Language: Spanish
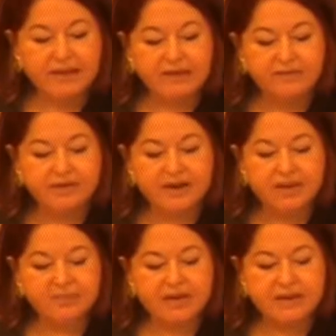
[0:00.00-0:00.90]
Y
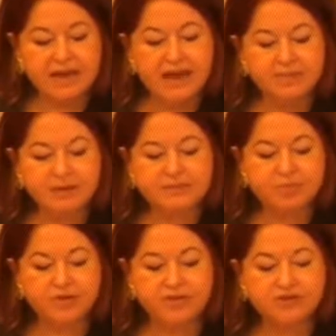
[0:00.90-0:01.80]
finalmente, ambas
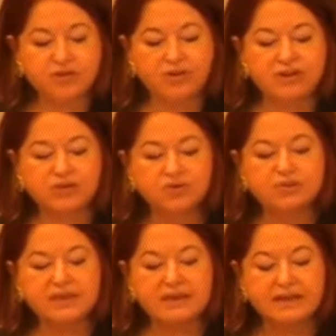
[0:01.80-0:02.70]
profesores
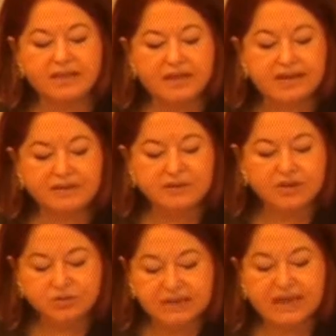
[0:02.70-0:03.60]
utilizan,
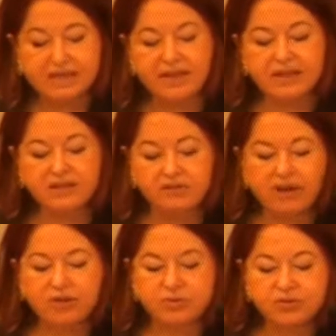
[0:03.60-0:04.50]
utilizan
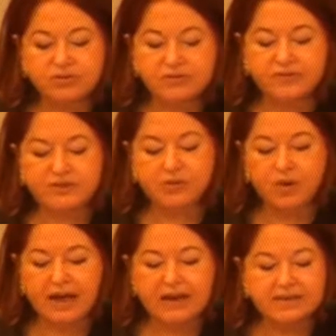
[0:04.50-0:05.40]
recursos
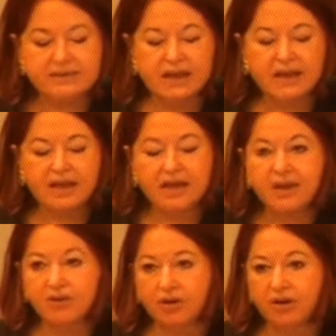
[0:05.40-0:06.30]
visuales
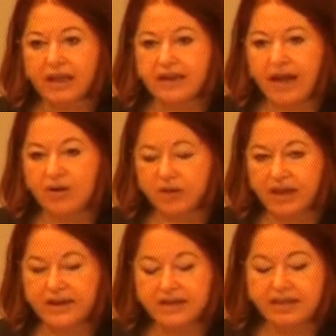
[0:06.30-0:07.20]
y
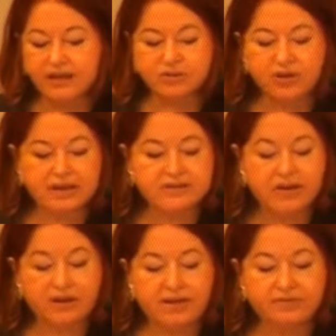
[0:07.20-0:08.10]
organizadores
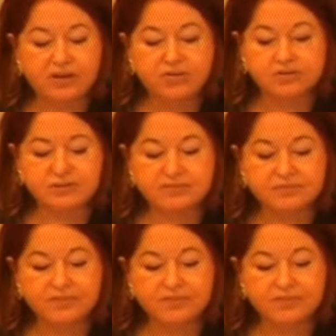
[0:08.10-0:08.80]
gráficos,